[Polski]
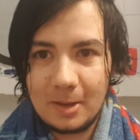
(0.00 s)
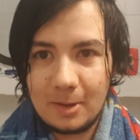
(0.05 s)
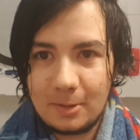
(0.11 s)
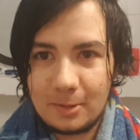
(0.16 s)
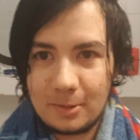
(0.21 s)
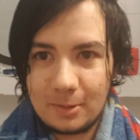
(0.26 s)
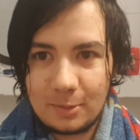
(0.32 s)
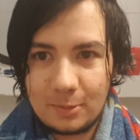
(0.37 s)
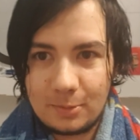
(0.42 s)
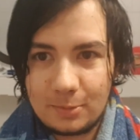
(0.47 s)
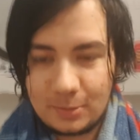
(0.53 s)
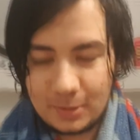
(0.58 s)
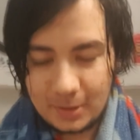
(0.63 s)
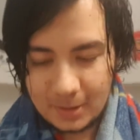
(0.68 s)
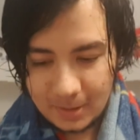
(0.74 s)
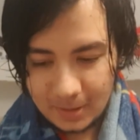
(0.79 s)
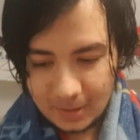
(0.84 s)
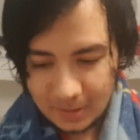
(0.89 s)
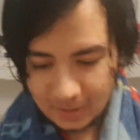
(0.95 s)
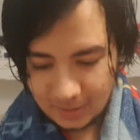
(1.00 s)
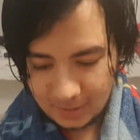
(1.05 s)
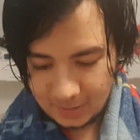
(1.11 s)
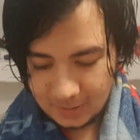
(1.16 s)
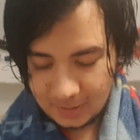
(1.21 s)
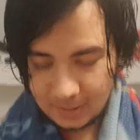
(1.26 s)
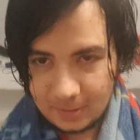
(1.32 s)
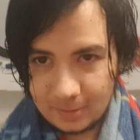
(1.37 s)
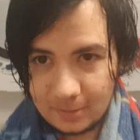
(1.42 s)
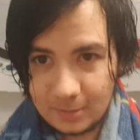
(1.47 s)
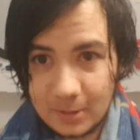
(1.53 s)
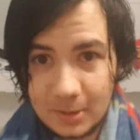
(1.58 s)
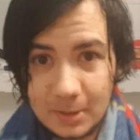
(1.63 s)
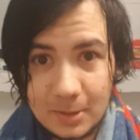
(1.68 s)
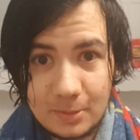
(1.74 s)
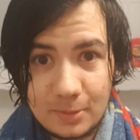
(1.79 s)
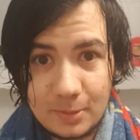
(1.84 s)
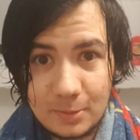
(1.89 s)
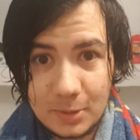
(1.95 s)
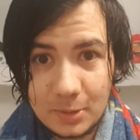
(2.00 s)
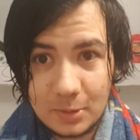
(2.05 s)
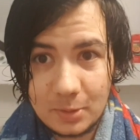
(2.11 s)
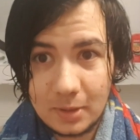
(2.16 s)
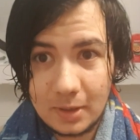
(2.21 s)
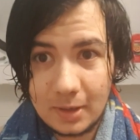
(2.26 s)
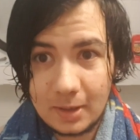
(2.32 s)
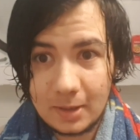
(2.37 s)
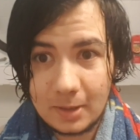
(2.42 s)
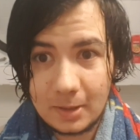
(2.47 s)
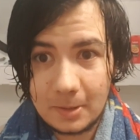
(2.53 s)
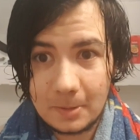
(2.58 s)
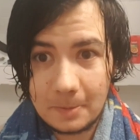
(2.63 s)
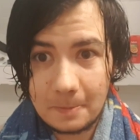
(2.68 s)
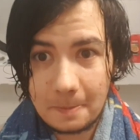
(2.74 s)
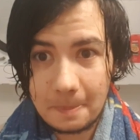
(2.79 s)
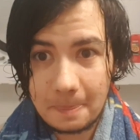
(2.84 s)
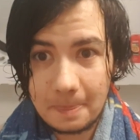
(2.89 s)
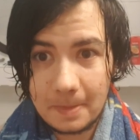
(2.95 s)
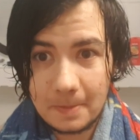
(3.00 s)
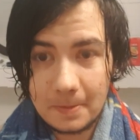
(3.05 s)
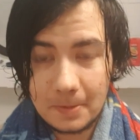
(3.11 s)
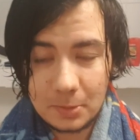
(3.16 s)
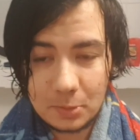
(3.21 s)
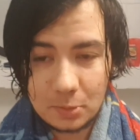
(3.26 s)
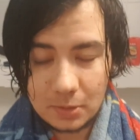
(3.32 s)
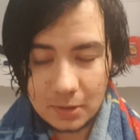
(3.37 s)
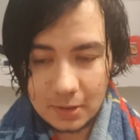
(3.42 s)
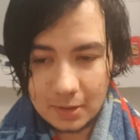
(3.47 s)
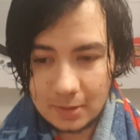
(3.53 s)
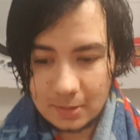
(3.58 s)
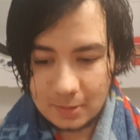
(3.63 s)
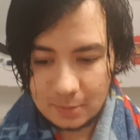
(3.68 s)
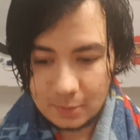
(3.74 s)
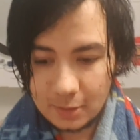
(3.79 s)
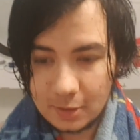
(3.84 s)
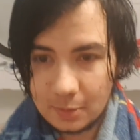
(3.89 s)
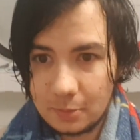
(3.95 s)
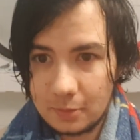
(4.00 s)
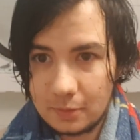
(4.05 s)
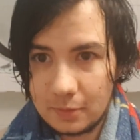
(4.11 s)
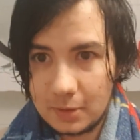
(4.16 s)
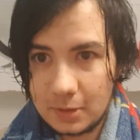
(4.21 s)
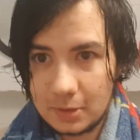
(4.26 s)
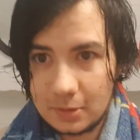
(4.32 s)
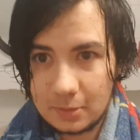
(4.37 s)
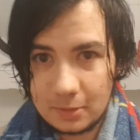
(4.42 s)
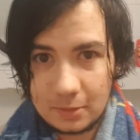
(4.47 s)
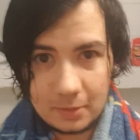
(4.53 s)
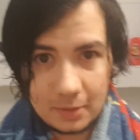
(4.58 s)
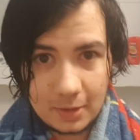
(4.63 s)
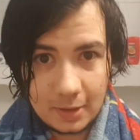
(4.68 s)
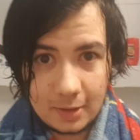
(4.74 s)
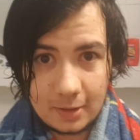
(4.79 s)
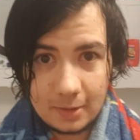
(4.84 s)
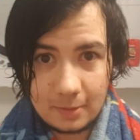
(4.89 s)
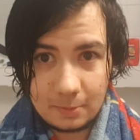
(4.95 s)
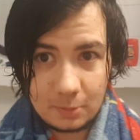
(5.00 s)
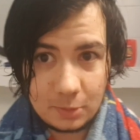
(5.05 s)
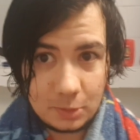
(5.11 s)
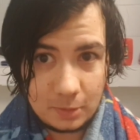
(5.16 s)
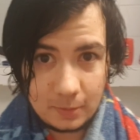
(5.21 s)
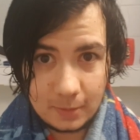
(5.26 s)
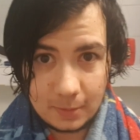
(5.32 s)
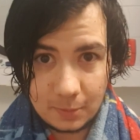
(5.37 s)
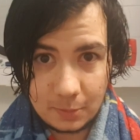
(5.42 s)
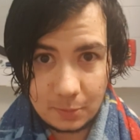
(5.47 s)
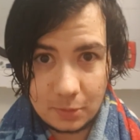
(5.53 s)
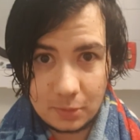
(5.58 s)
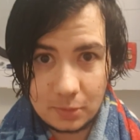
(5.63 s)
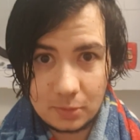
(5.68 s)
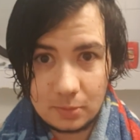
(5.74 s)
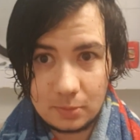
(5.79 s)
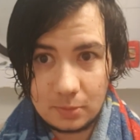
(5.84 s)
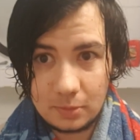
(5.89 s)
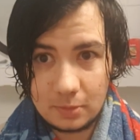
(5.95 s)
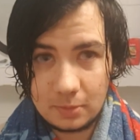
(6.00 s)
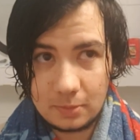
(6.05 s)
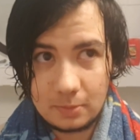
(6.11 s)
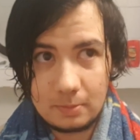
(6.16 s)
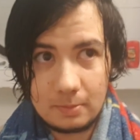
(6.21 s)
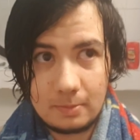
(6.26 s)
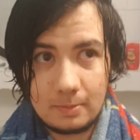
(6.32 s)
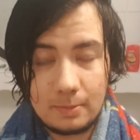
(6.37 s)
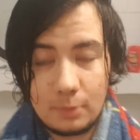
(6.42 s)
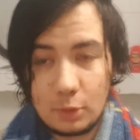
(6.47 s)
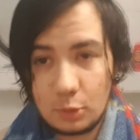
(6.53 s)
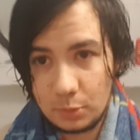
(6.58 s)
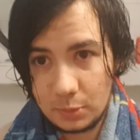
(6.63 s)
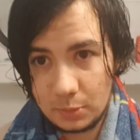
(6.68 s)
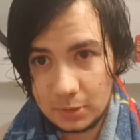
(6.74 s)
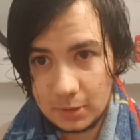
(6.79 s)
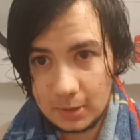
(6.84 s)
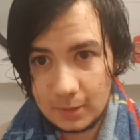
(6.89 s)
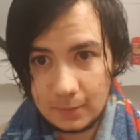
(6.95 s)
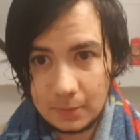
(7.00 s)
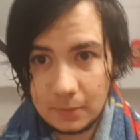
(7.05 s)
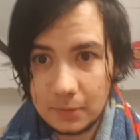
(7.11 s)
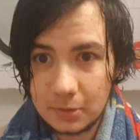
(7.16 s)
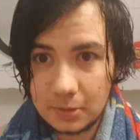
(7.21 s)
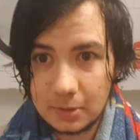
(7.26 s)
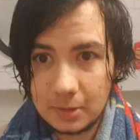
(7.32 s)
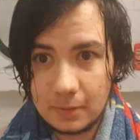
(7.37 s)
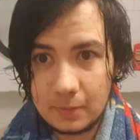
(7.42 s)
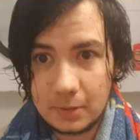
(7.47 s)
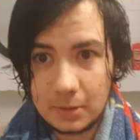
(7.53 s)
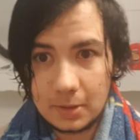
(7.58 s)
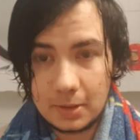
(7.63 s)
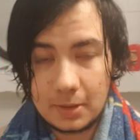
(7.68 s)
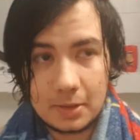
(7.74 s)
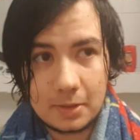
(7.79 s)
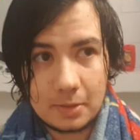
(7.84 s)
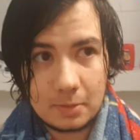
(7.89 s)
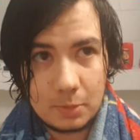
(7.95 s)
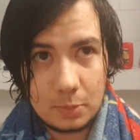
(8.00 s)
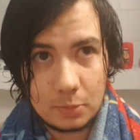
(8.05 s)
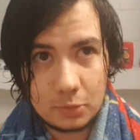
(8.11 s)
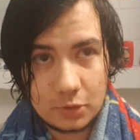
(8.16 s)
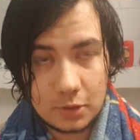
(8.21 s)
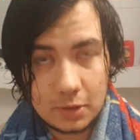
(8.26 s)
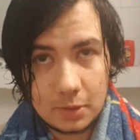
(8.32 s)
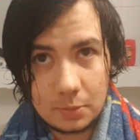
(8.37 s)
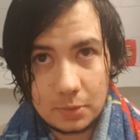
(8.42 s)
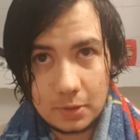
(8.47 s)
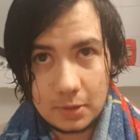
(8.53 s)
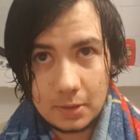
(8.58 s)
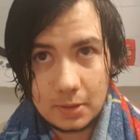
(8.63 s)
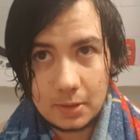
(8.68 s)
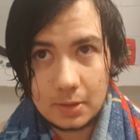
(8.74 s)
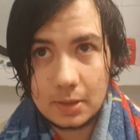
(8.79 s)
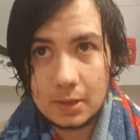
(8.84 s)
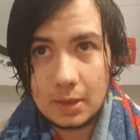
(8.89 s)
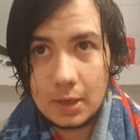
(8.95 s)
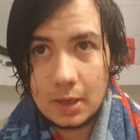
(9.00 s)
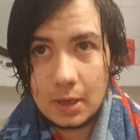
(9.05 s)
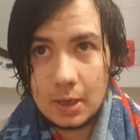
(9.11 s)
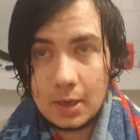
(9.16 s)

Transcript: e, w tym, w kolejnym filmiku, a no tutaj co mogę powiedzieć, no ja podziwiam po prostu, no bałbym się nawet właśnie, nawet teraz, mimo że jestem pojedyncze,